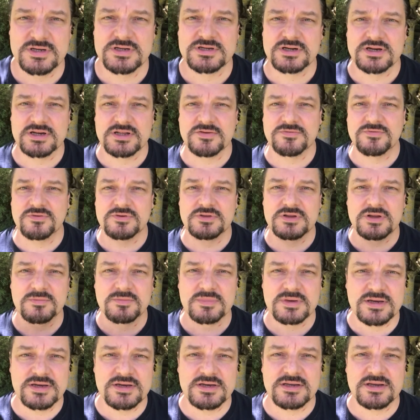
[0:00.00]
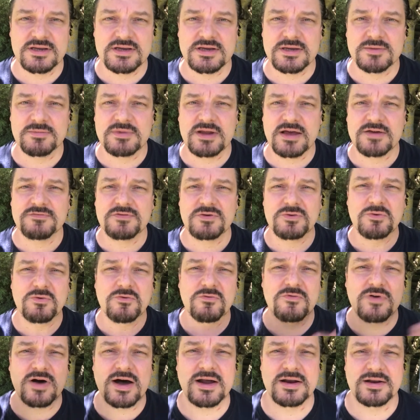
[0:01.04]
Ich rede von dem Ich, der eben einfach
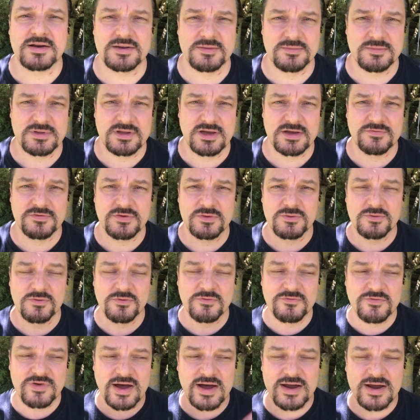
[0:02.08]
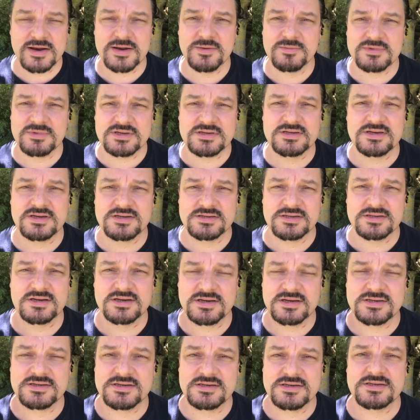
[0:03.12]
nur wahrnimmt. Einfach nur wahrnimmt, dass diese
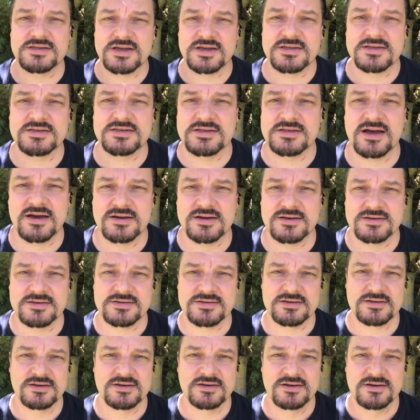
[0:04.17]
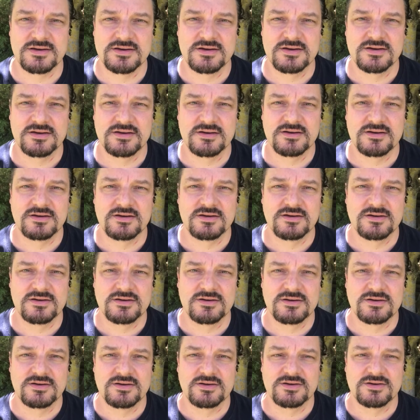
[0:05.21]
Existenz da ist.
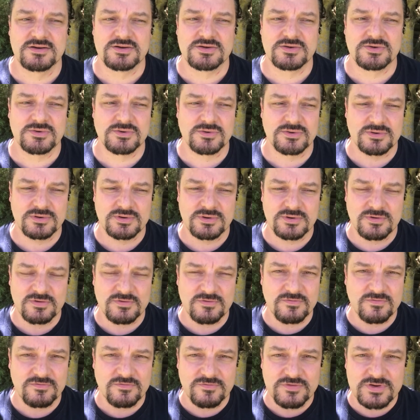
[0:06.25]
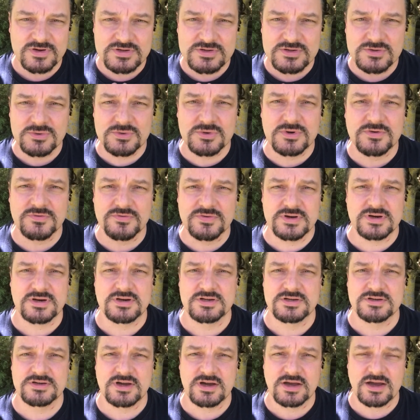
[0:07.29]
So, versuch
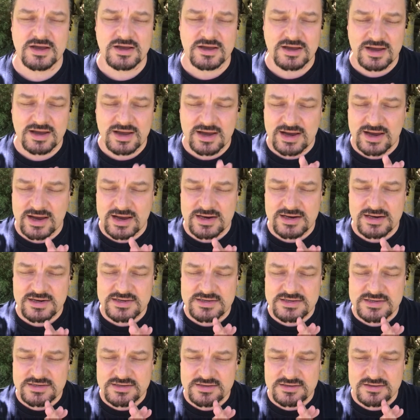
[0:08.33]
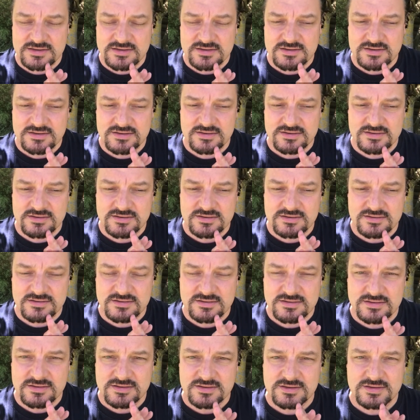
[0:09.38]
wirklich alles
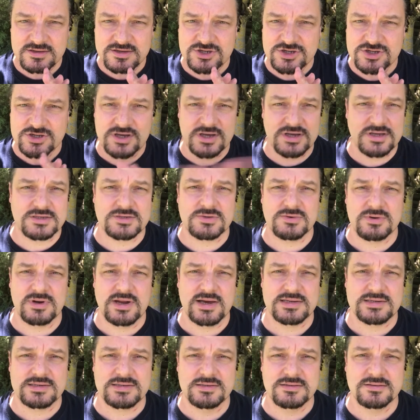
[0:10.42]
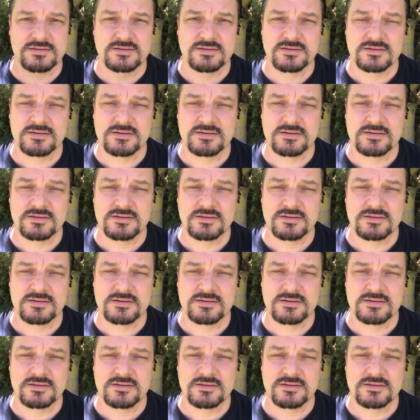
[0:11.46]
stehen zu lassen.